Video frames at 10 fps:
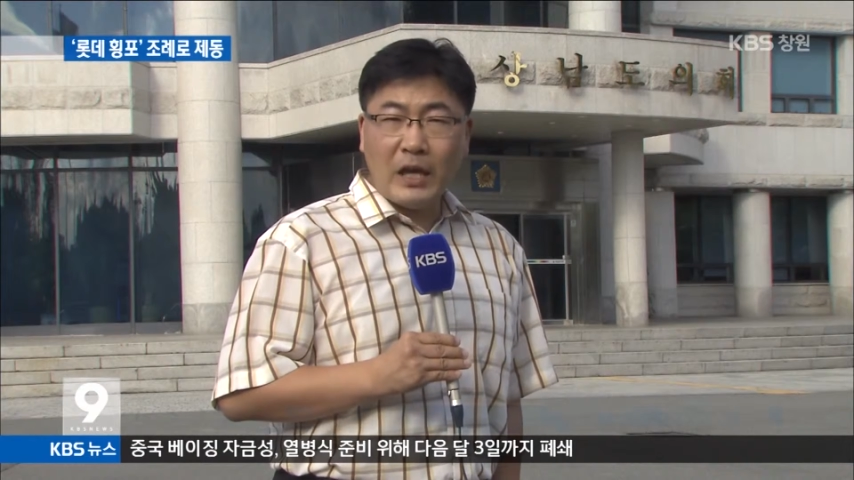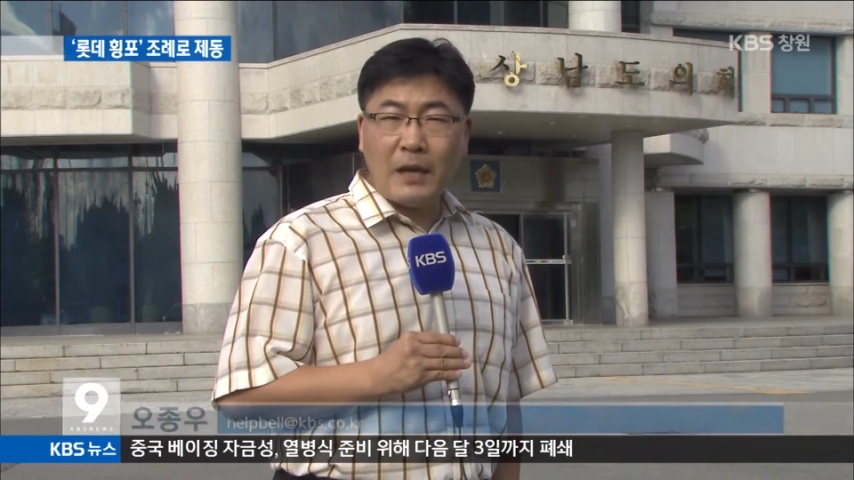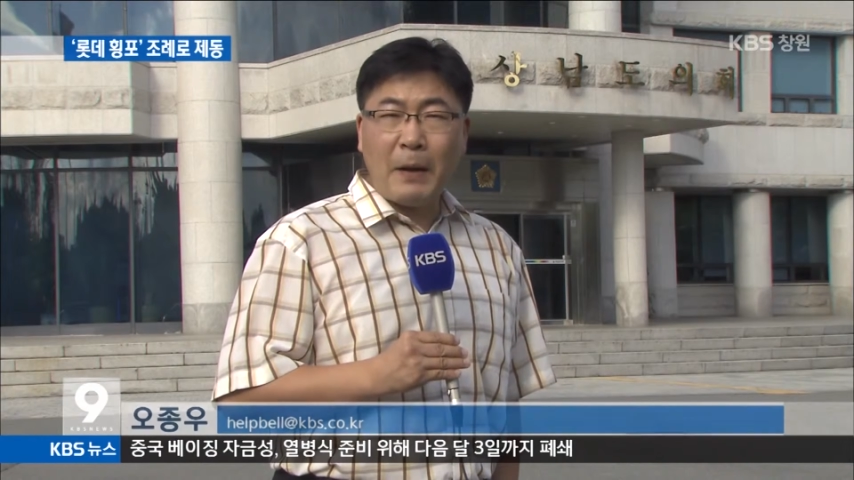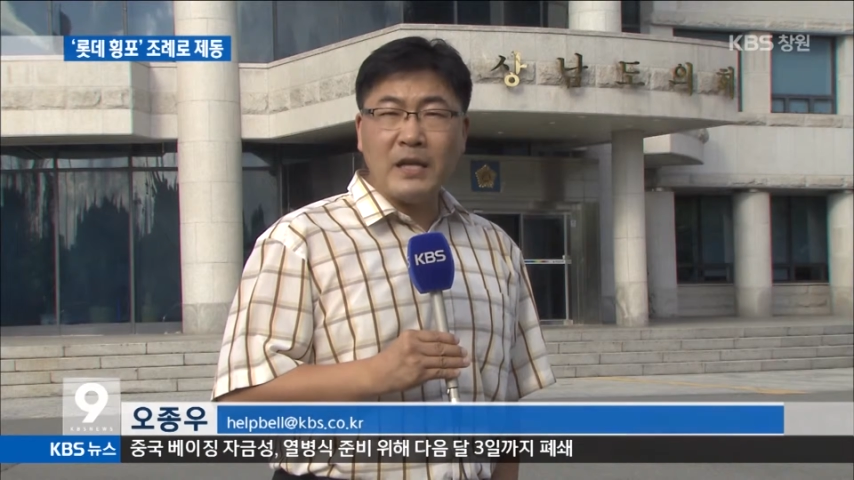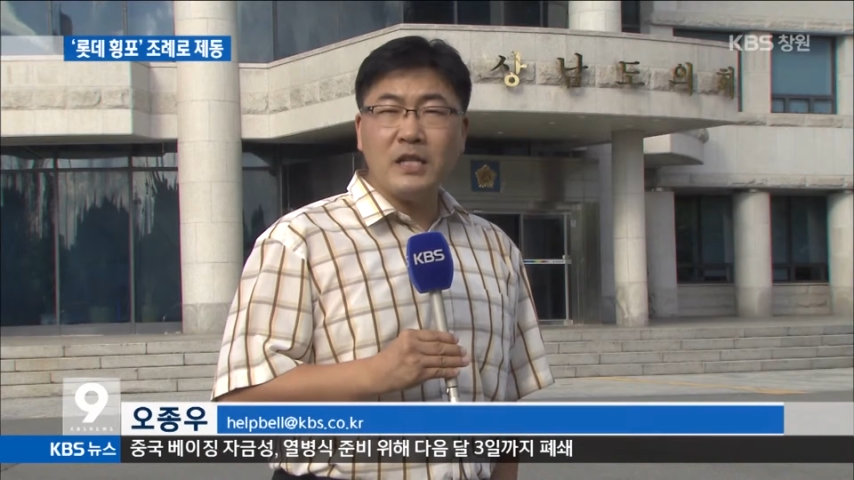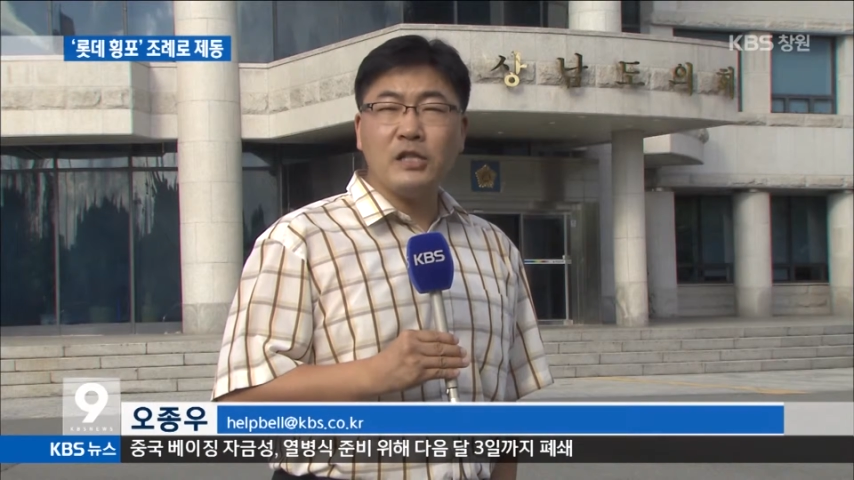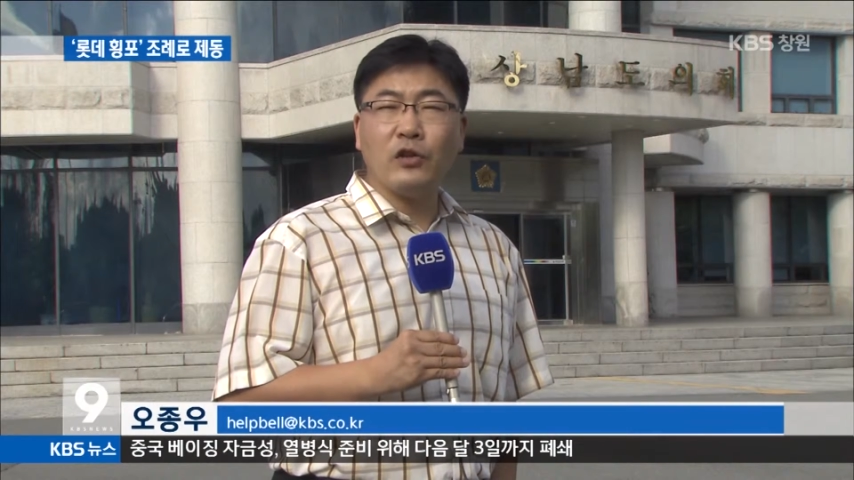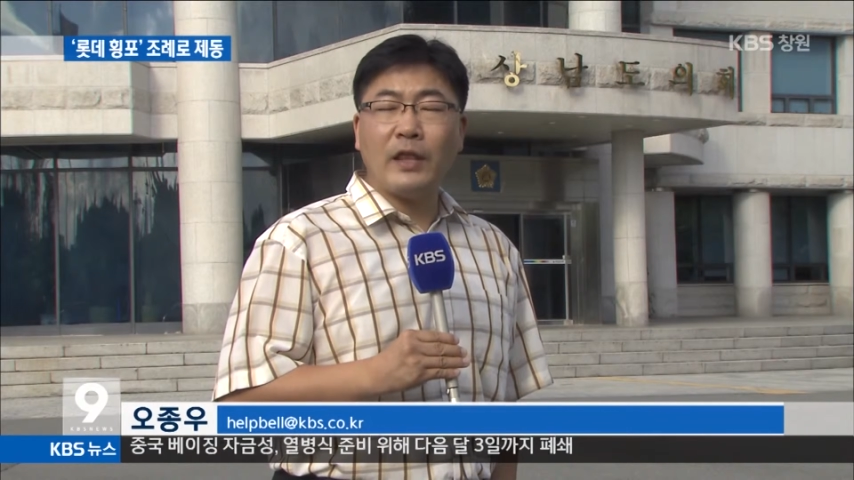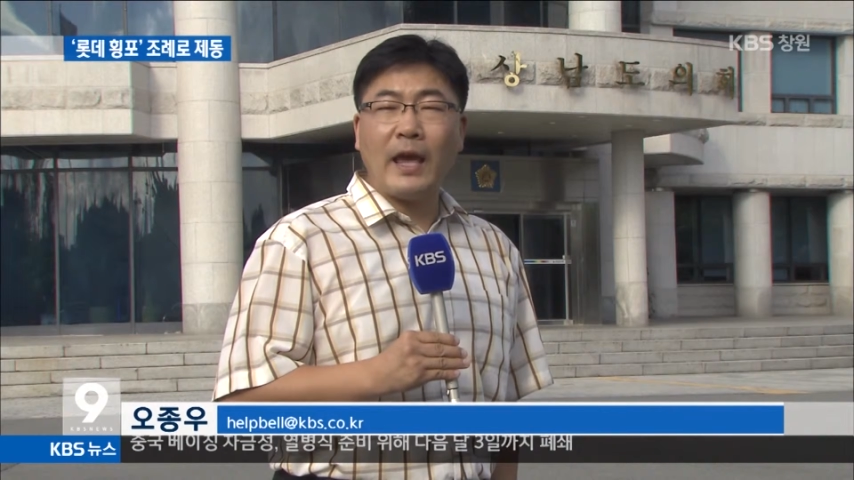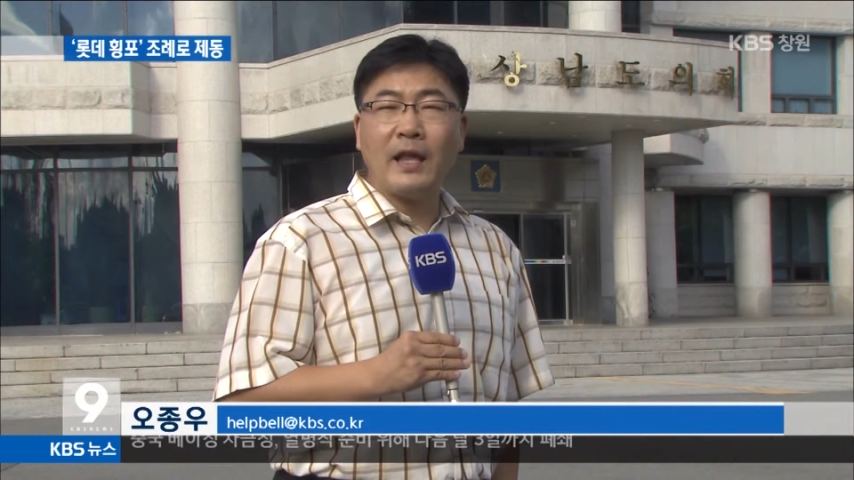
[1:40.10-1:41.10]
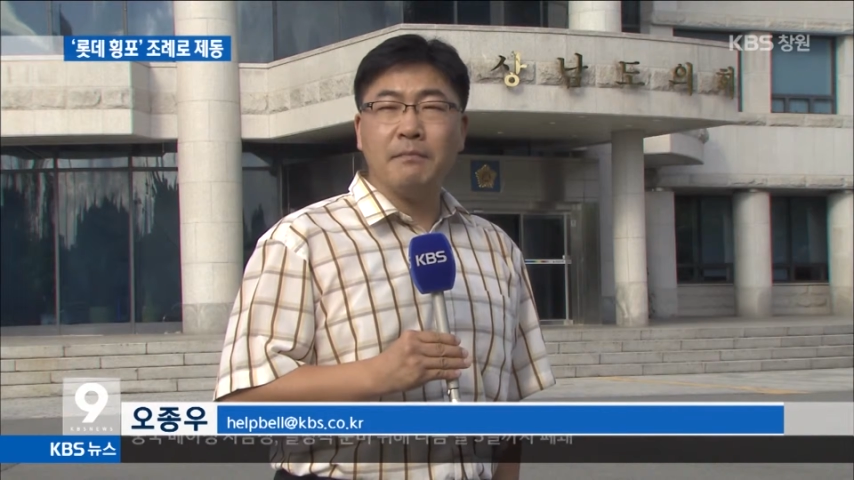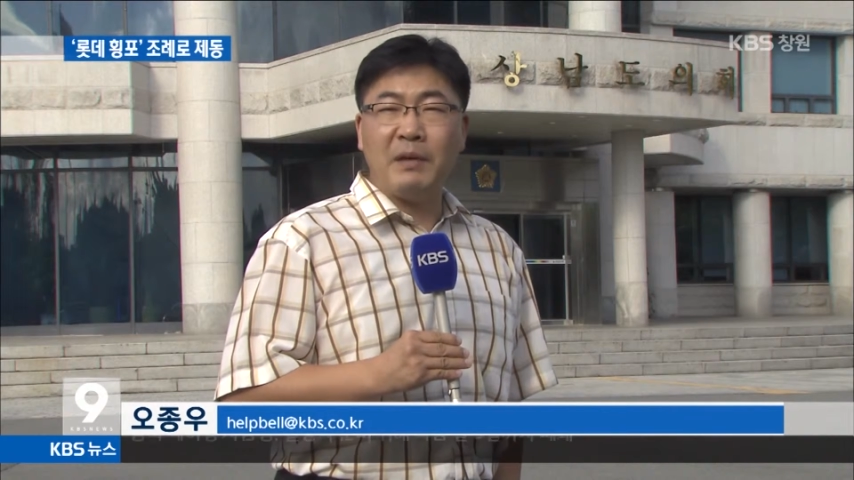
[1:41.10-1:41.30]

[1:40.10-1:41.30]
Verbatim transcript: 기반 시설에 대한